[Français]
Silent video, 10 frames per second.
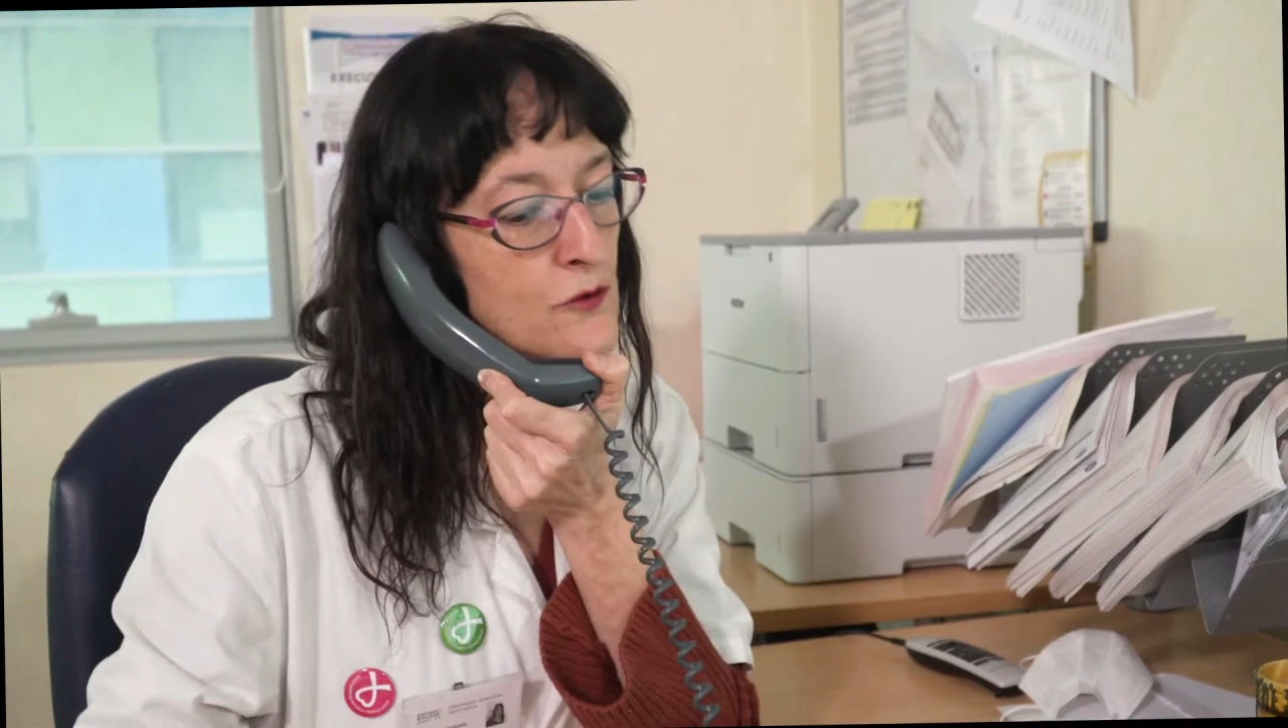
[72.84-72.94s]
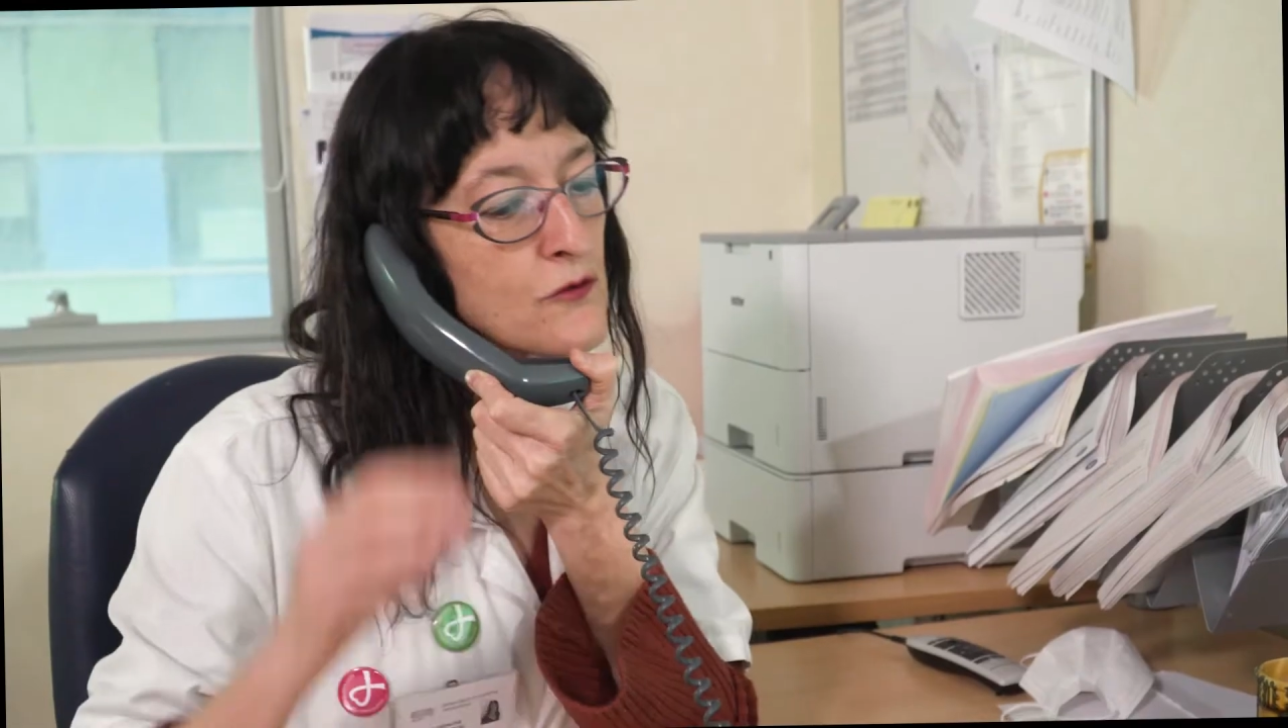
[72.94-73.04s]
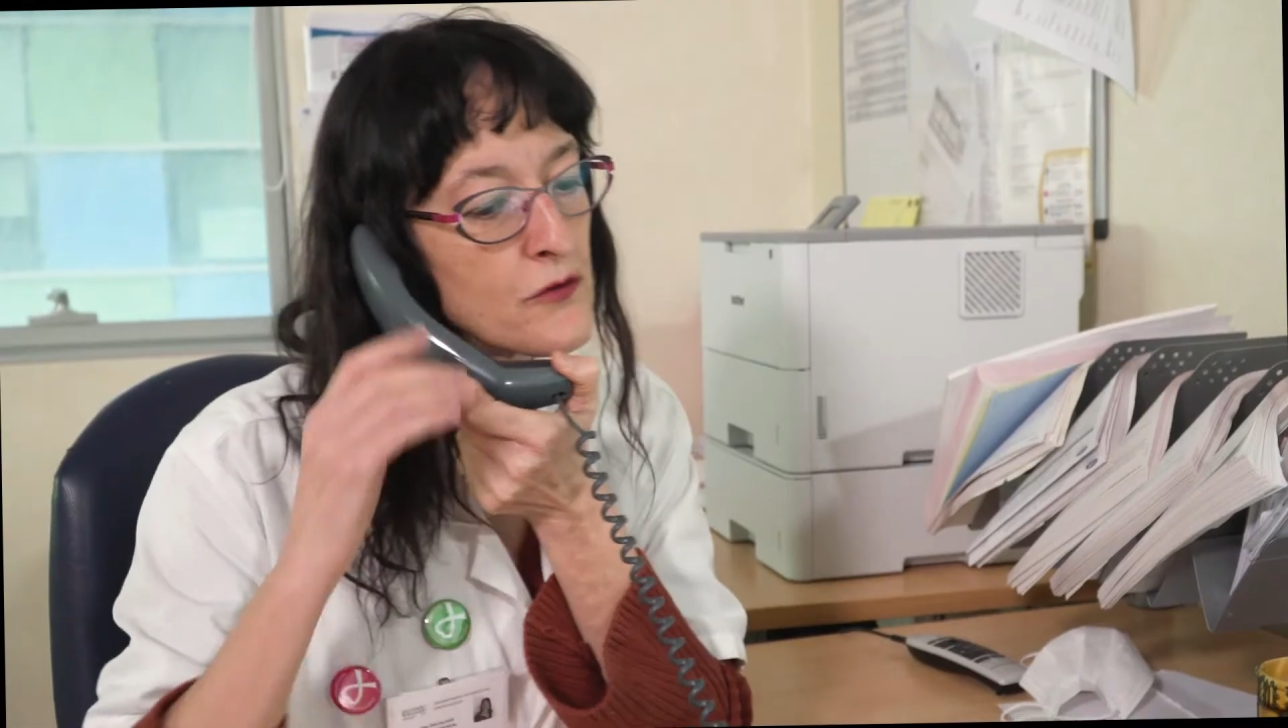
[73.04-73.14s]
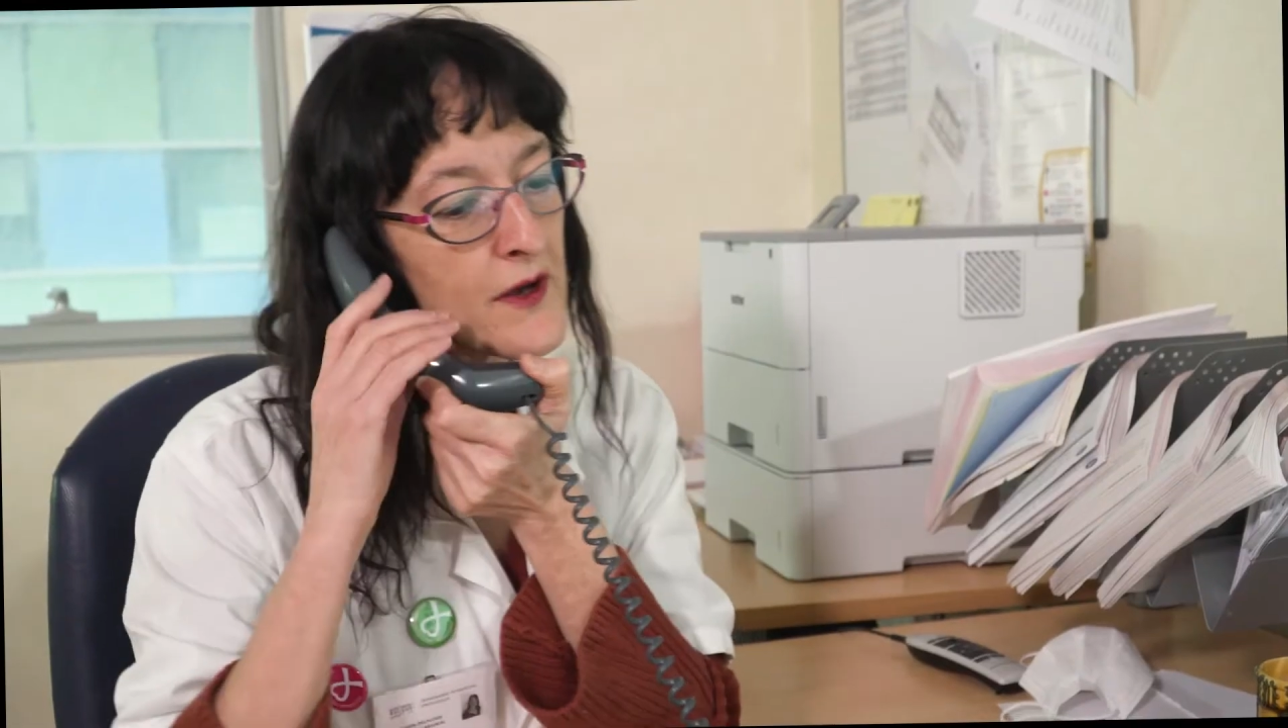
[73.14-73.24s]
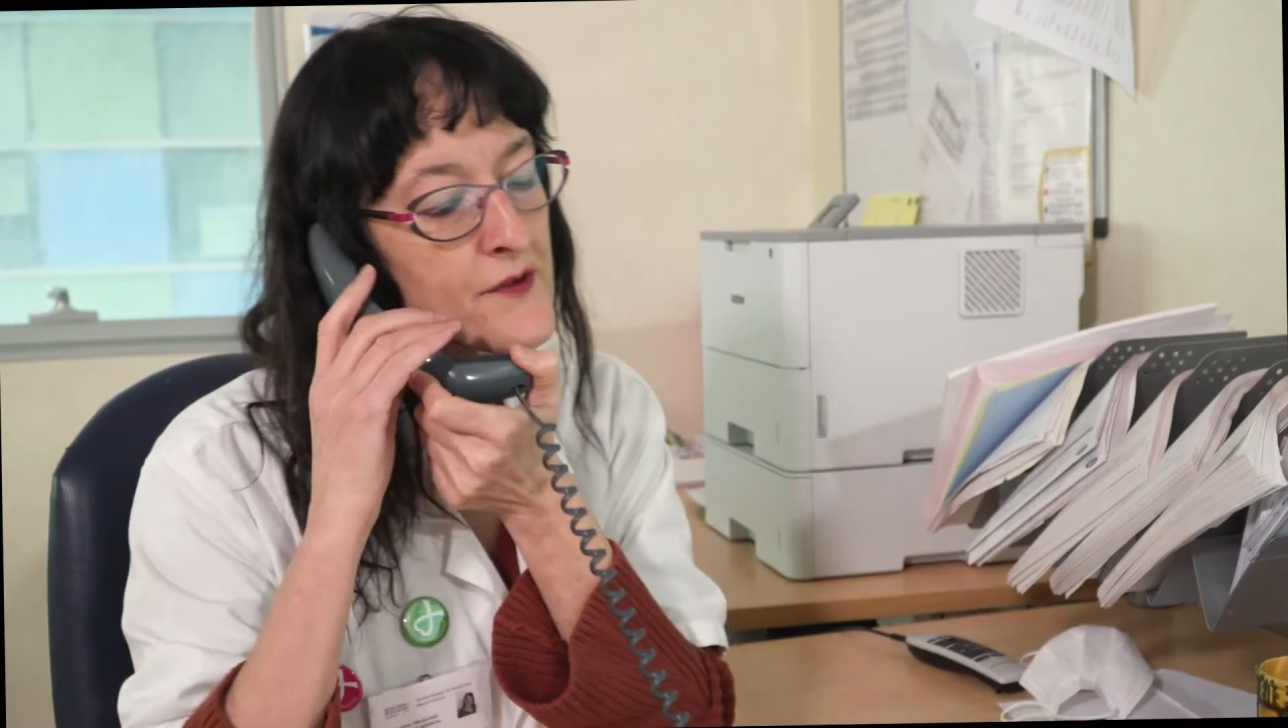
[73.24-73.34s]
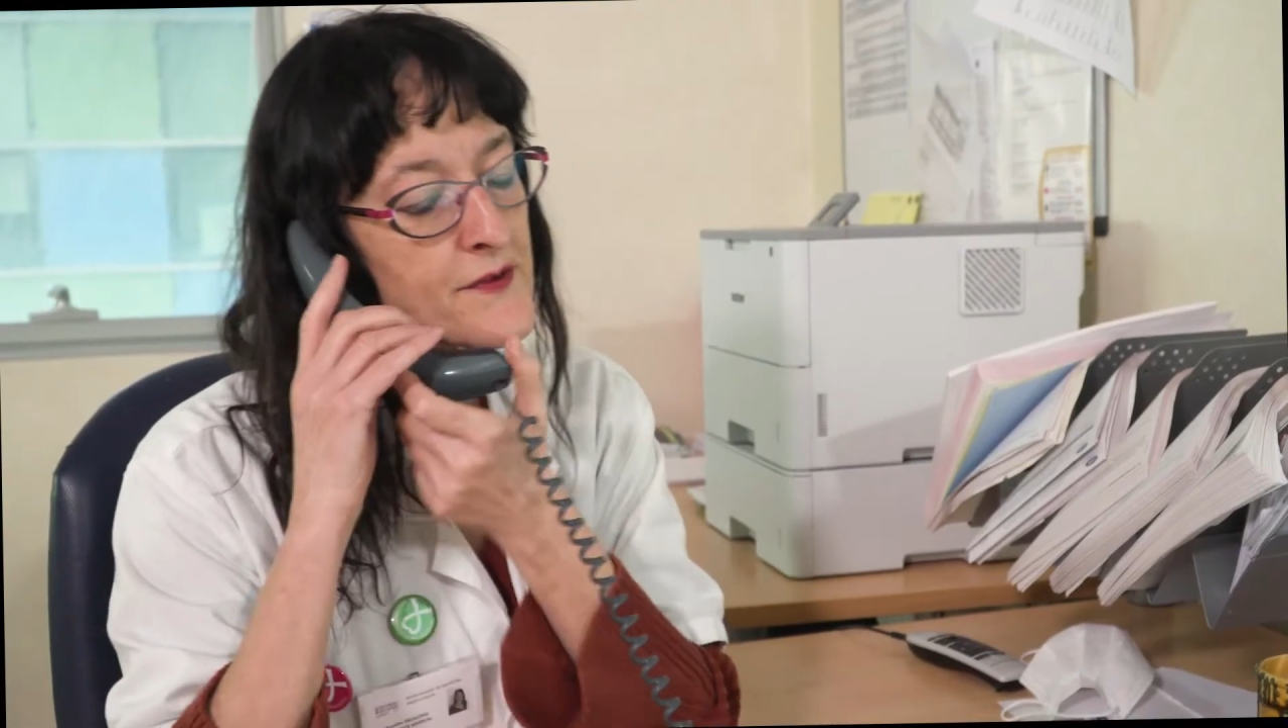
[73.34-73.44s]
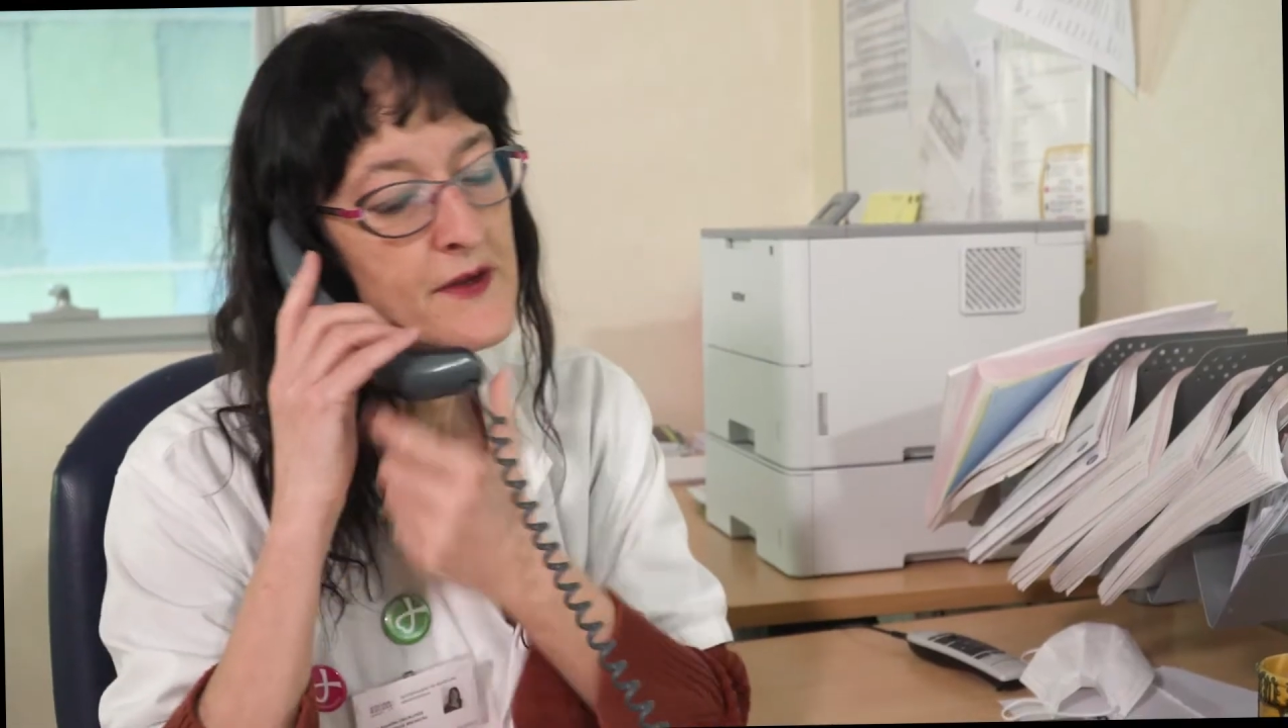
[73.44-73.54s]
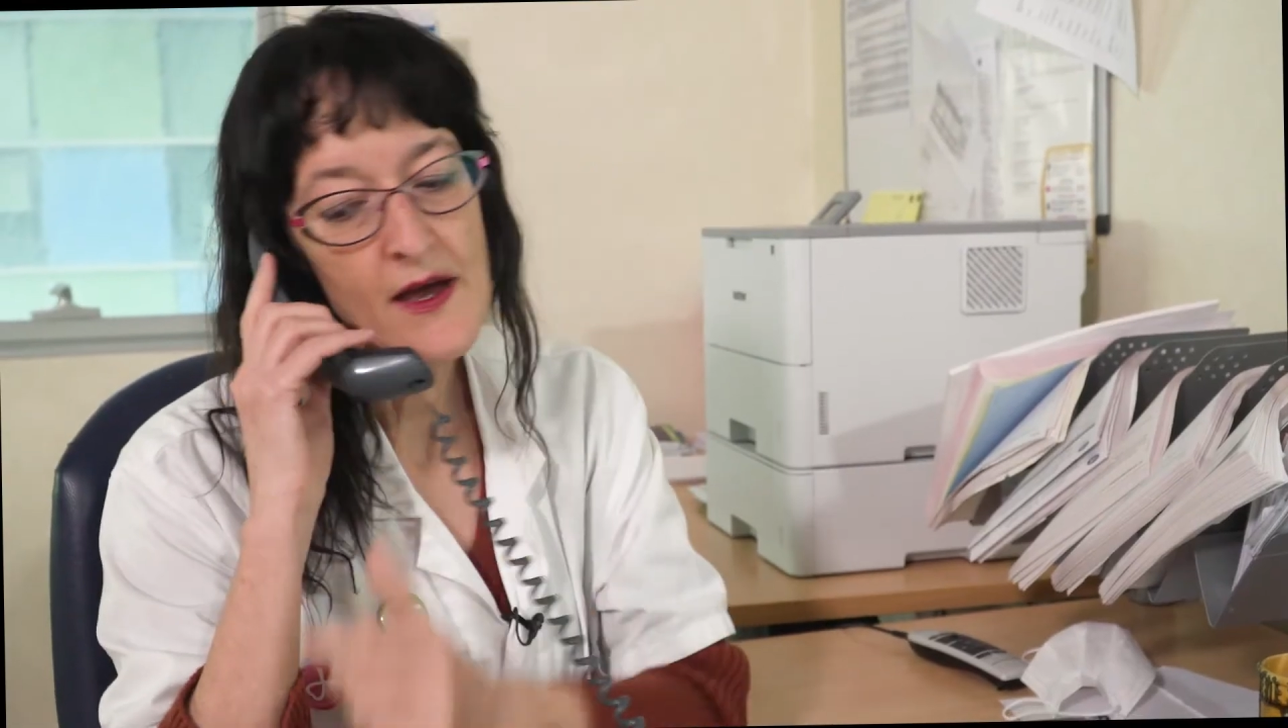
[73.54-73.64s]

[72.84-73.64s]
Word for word: donc vous restez